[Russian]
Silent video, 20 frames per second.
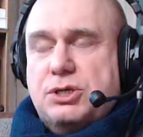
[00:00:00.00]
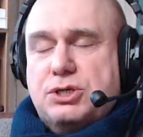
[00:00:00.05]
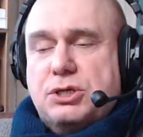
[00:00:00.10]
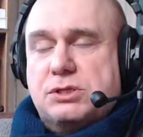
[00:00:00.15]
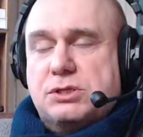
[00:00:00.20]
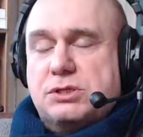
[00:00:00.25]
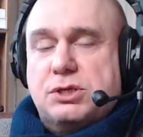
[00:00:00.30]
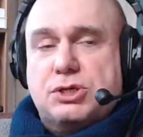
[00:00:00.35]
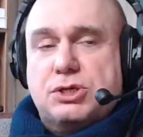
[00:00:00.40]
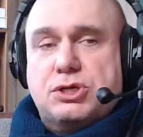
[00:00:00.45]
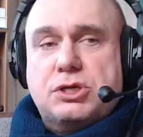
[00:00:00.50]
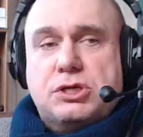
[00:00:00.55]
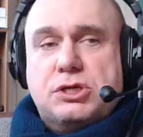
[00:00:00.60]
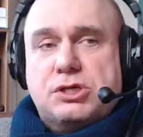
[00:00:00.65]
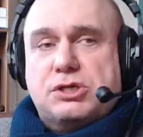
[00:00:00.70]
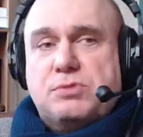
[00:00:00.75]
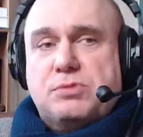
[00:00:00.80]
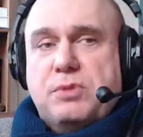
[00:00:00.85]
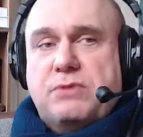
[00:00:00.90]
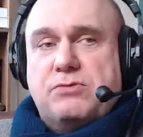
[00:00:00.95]
Сейчас
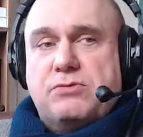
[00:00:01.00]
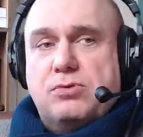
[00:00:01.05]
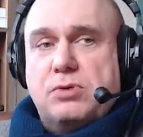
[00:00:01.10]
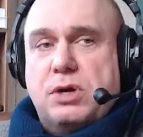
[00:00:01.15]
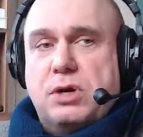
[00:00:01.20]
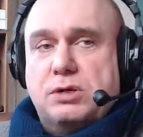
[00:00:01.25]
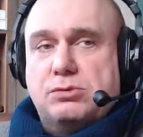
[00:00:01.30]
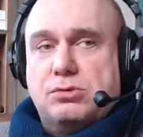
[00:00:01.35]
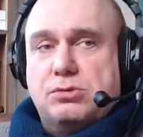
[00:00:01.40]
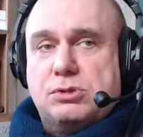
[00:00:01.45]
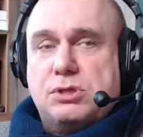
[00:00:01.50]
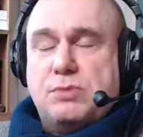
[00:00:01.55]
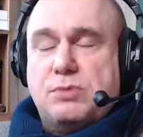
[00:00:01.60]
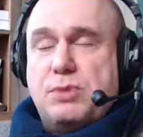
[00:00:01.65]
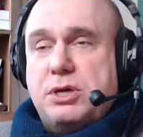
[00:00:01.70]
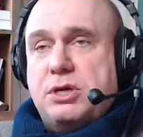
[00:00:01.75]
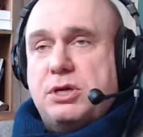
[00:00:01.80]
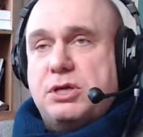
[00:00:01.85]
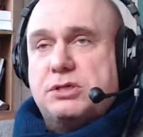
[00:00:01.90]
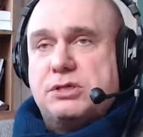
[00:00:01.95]
держите себя в руках, друзья
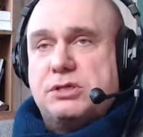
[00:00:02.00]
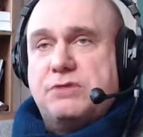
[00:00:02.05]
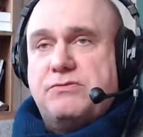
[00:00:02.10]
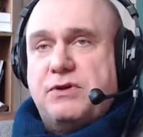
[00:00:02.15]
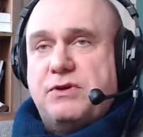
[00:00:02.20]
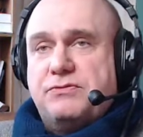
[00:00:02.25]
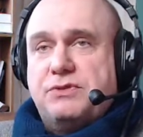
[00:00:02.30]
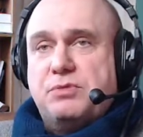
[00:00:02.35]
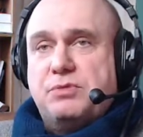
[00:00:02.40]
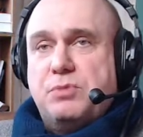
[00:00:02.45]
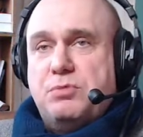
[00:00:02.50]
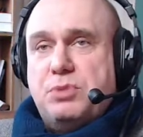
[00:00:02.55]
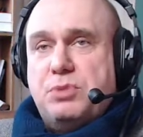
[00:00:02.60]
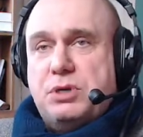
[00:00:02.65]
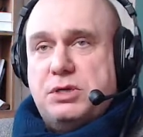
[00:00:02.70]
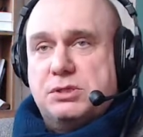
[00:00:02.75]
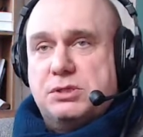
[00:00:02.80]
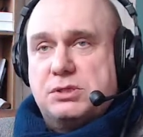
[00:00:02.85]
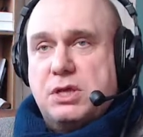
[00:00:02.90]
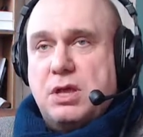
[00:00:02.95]
мои, если вы
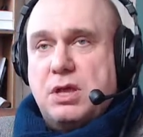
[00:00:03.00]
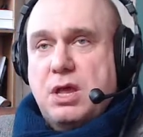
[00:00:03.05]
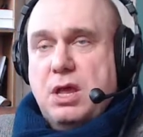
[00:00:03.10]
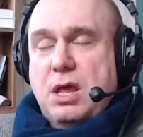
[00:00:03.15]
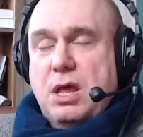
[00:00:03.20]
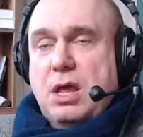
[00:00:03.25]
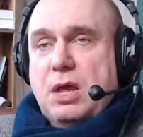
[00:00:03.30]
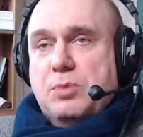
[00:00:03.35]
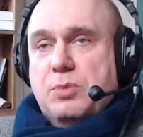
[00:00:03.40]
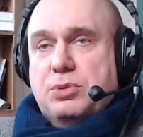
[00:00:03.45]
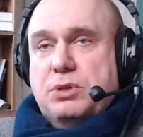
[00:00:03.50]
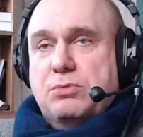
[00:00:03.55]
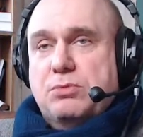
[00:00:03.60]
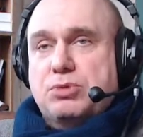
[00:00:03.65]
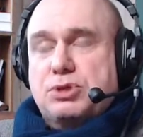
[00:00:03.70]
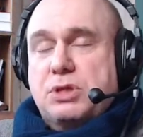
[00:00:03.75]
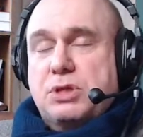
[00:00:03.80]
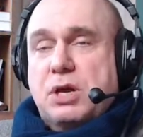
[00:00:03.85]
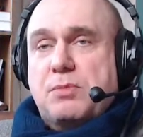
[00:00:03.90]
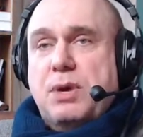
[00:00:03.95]
автомобилисты, потому
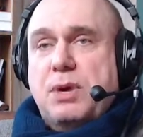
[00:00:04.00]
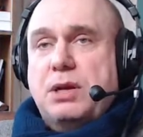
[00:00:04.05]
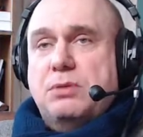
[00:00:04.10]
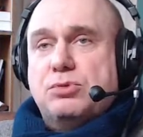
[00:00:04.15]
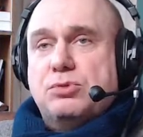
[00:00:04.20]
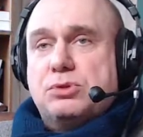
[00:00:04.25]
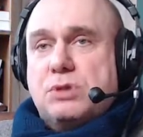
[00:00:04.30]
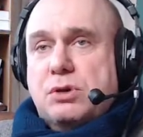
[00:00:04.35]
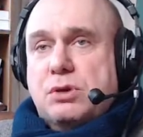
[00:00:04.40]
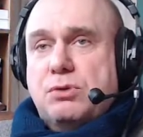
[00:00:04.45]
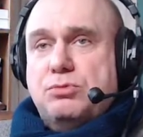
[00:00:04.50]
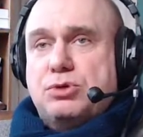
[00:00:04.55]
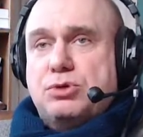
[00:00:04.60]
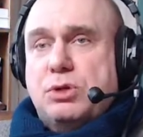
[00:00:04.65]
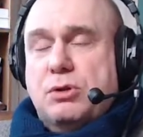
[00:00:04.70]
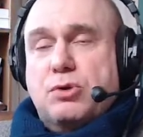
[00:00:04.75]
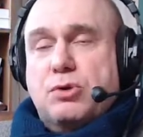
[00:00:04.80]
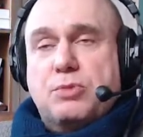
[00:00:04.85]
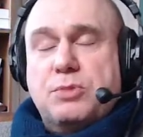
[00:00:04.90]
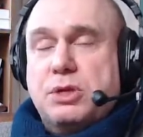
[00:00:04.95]
что нормальному здоровому
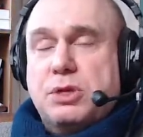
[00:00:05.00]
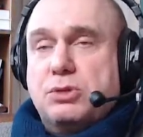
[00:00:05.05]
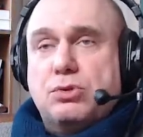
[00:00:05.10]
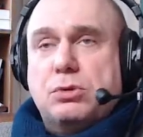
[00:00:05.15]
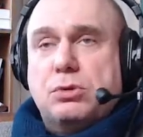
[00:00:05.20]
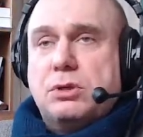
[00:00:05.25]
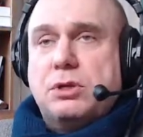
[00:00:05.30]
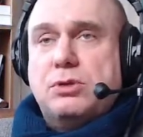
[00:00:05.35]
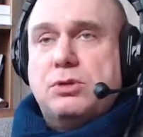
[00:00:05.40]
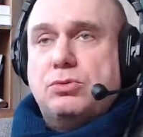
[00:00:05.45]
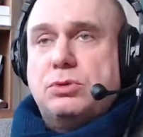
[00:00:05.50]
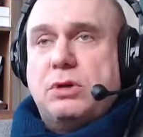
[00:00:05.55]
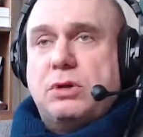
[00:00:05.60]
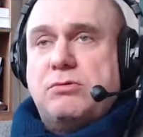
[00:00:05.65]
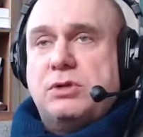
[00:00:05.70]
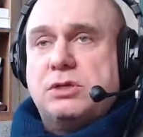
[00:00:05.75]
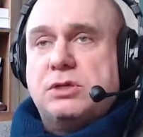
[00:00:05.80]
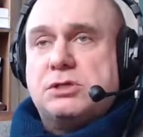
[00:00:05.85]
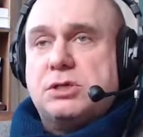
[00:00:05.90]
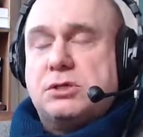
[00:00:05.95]
человеку мне долго не
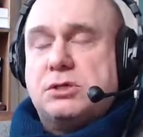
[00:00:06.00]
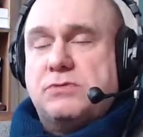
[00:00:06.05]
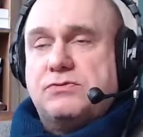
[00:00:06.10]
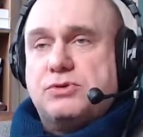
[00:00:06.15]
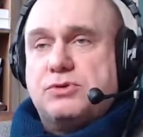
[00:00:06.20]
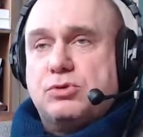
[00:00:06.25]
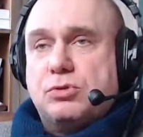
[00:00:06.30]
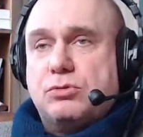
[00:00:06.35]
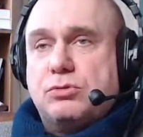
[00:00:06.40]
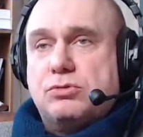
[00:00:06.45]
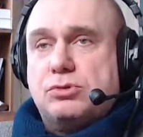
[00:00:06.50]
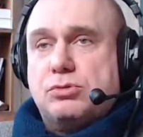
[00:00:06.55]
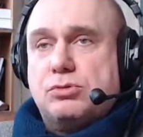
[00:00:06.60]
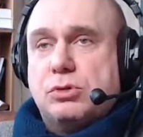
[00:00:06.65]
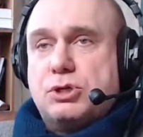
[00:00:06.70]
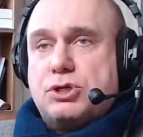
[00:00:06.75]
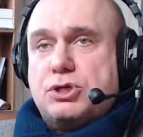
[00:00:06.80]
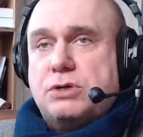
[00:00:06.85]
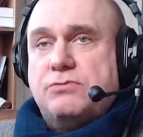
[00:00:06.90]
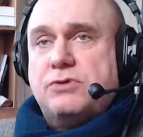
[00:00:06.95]
удавалось это всю новость
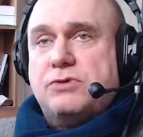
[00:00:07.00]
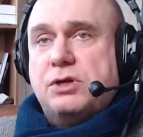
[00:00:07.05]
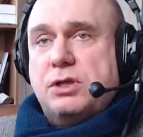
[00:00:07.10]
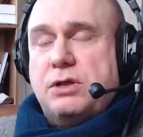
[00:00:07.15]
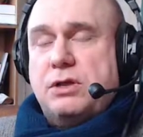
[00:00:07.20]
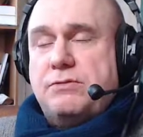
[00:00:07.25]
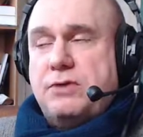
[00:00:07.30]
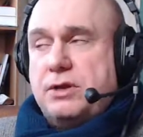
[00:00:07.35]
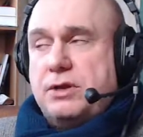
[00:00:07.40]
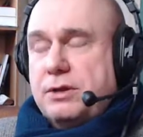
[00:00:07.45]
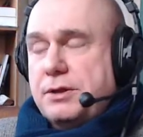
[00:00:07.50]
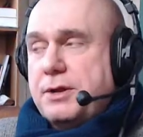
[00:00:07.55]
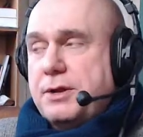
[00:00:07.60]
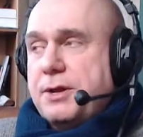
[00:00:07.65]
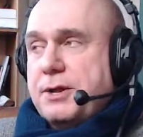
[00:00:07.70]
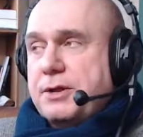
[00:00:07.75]
уложить в голове.